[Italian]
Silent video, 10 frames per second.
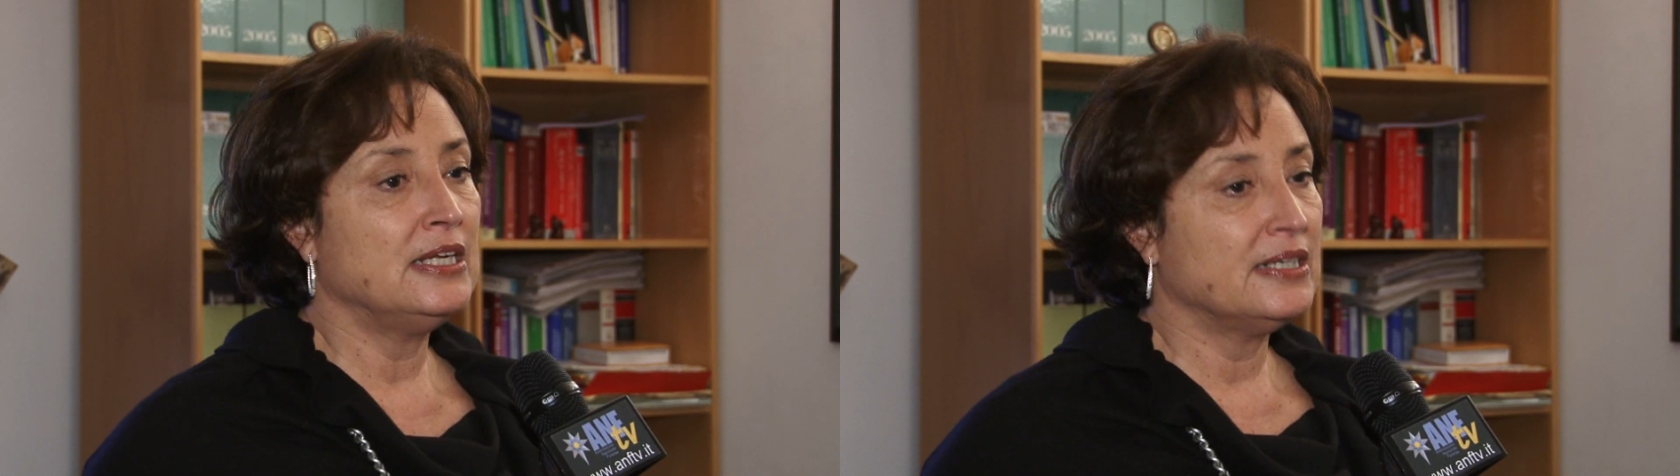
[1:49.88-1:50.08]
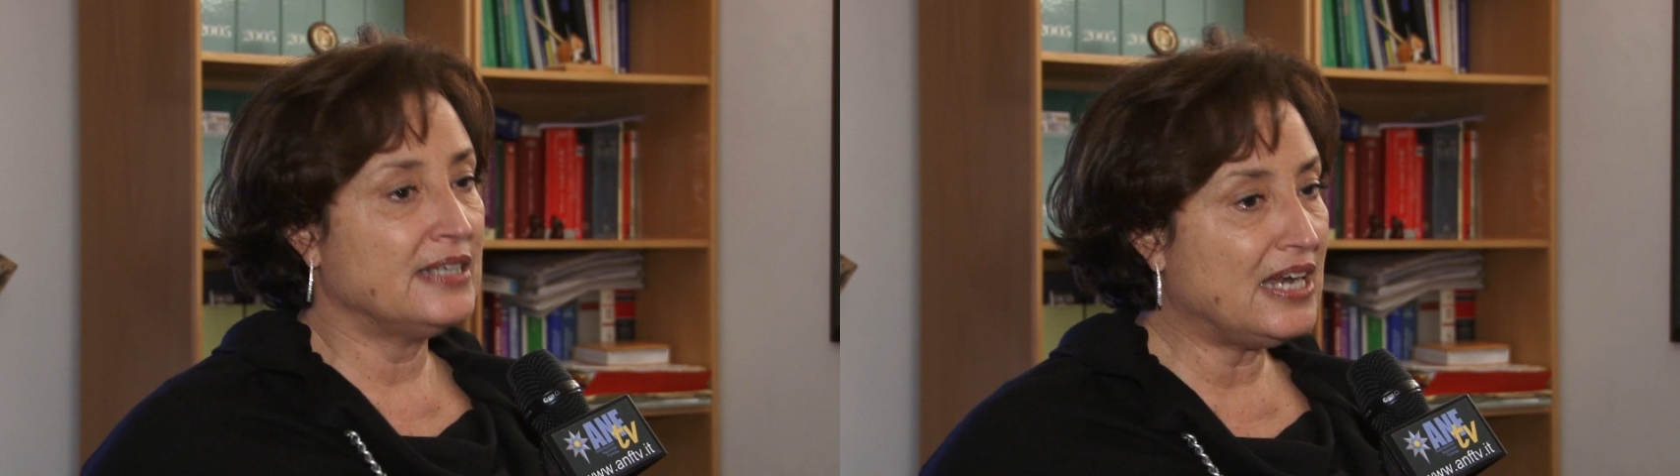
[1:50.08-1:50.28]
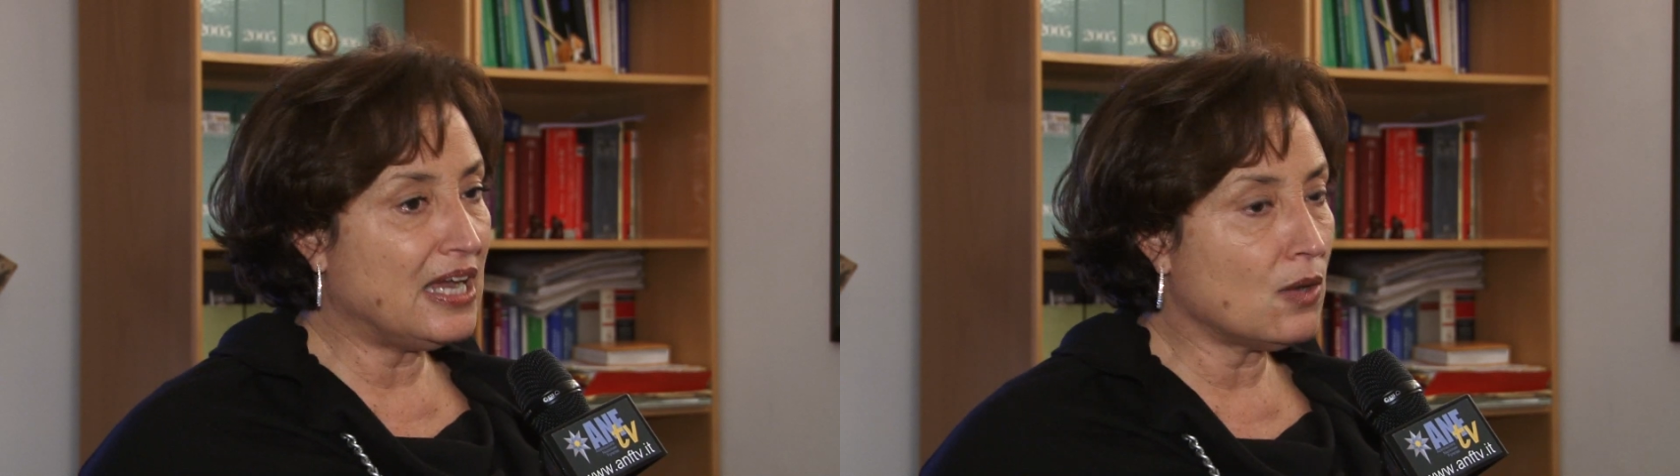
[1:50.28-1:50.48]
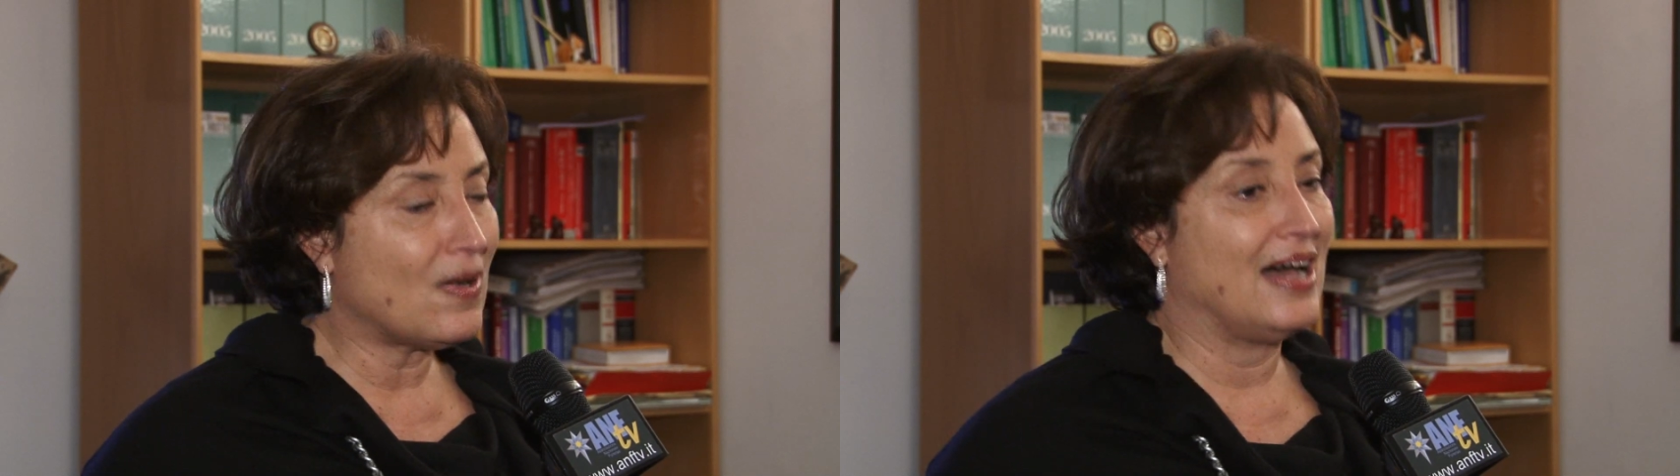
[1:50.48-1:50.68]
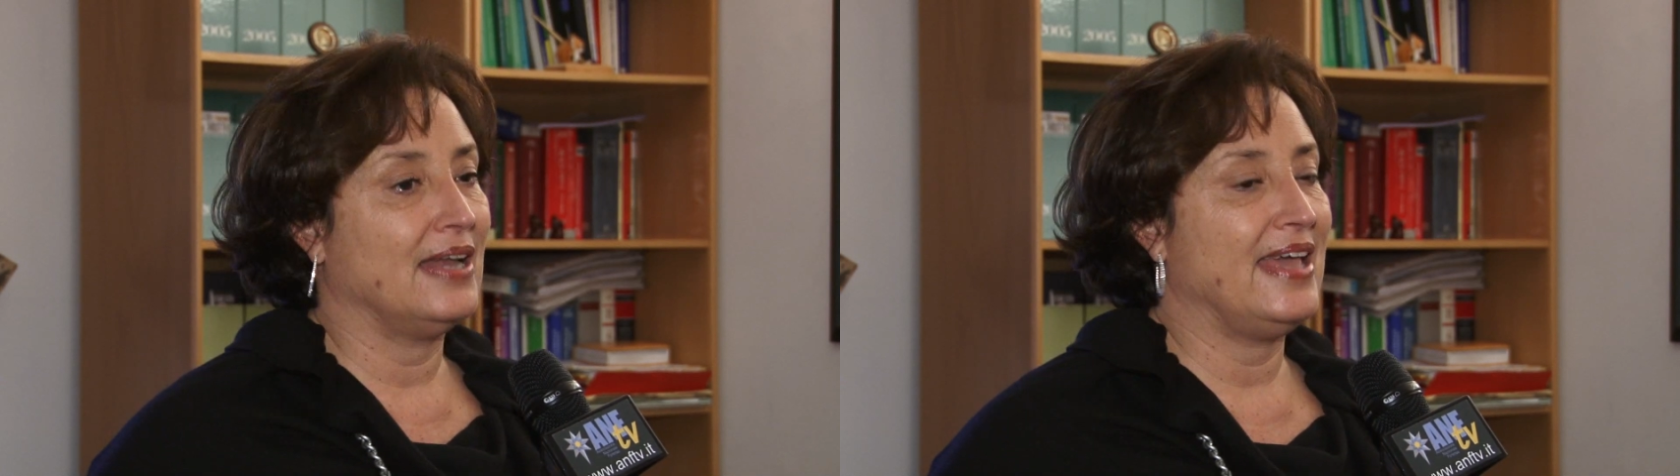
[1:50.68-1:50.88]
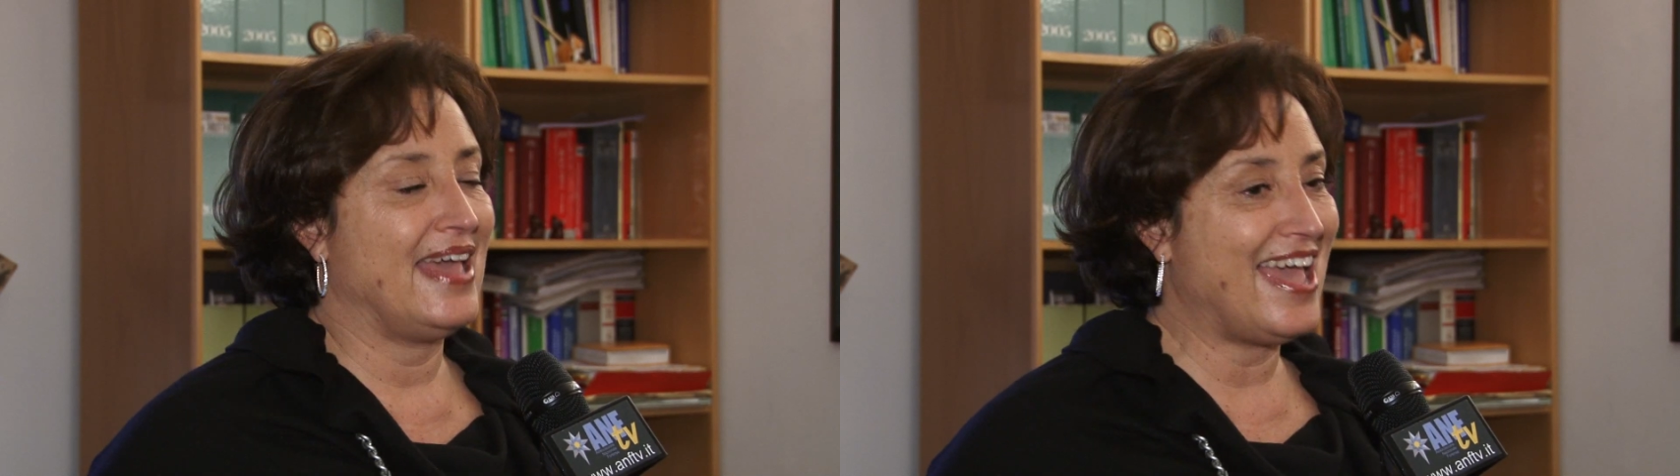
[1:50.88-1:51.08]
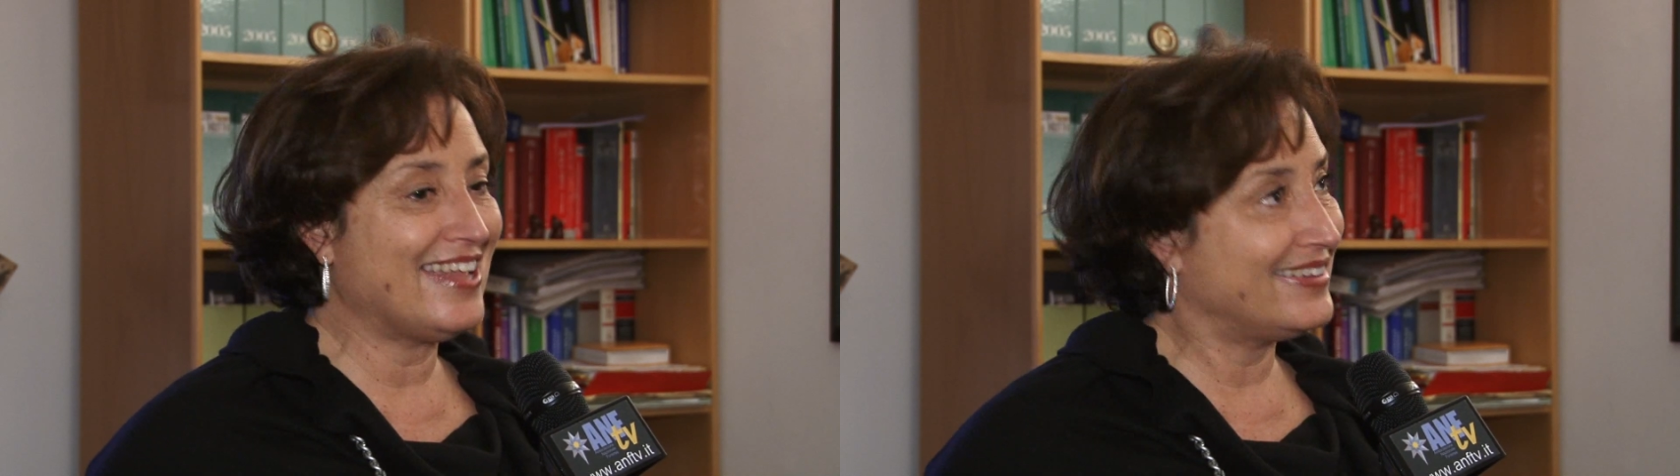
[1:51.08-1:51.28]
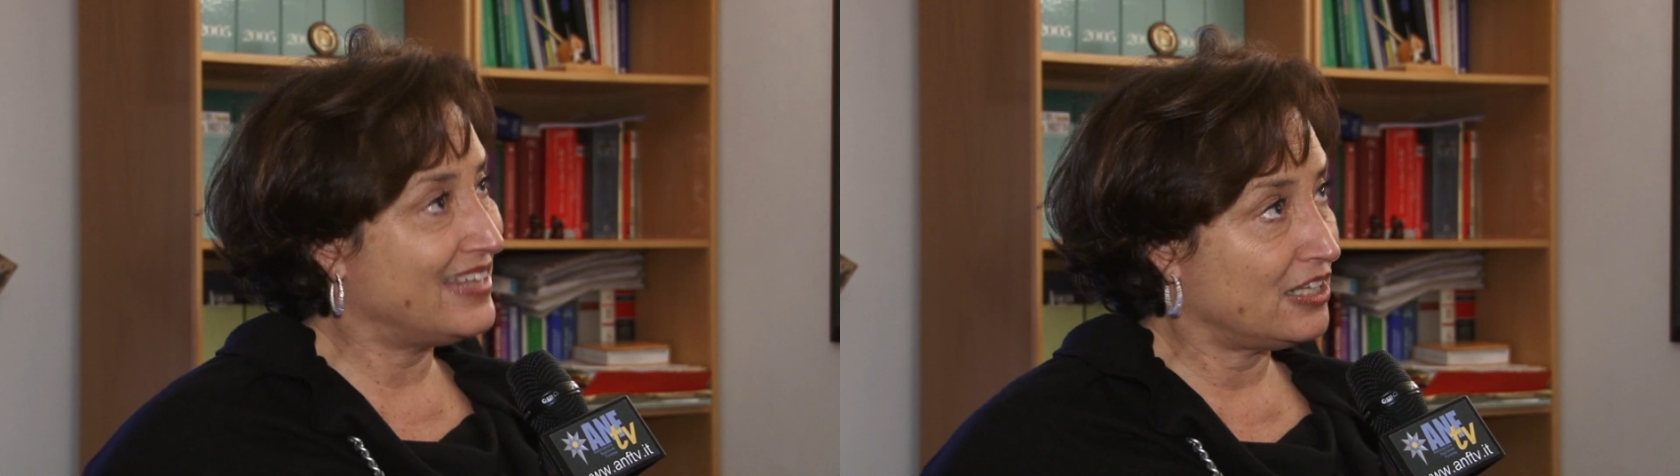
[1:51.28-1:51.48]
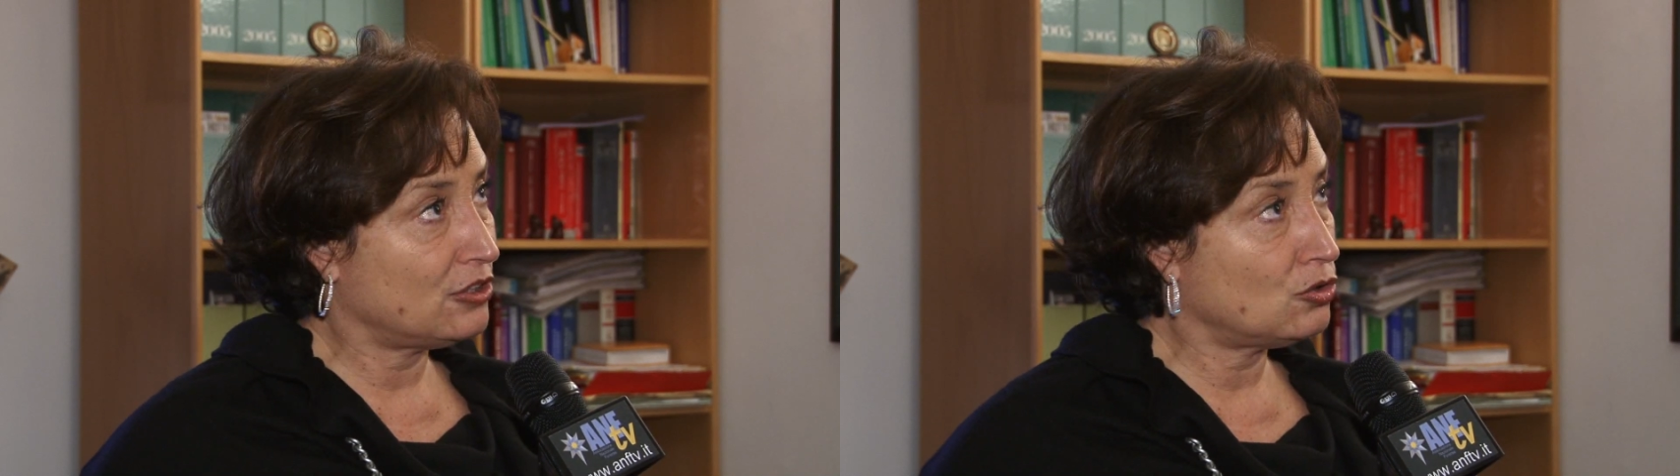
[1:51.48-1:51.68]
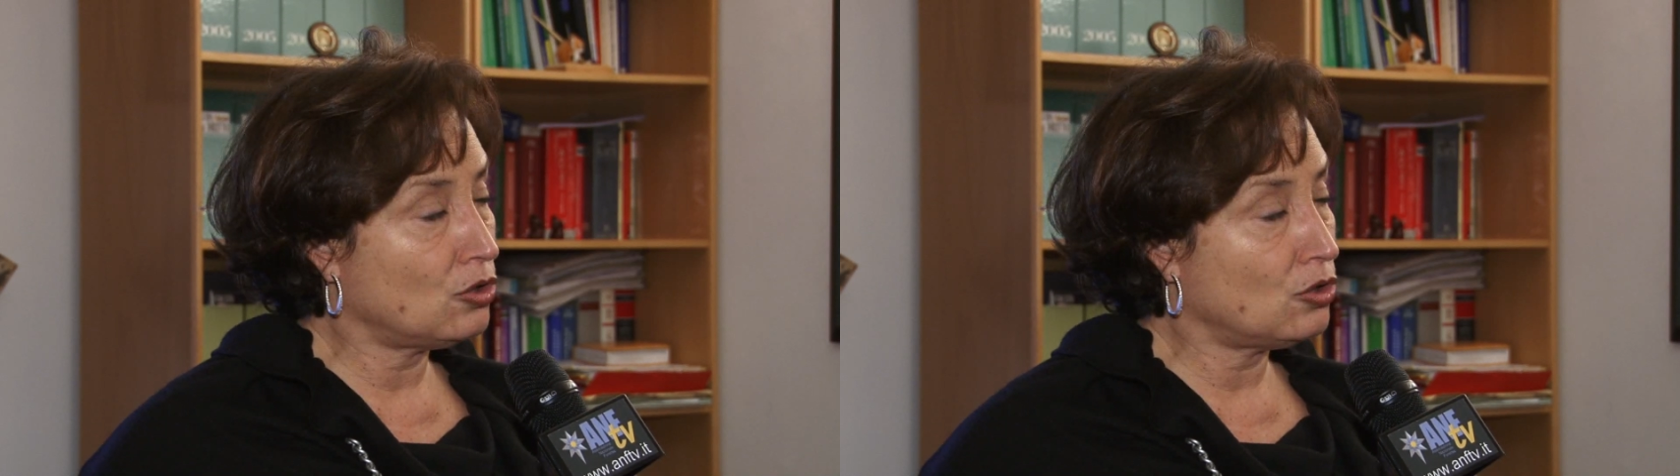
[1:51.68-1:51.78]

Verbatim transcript: nella quale è detto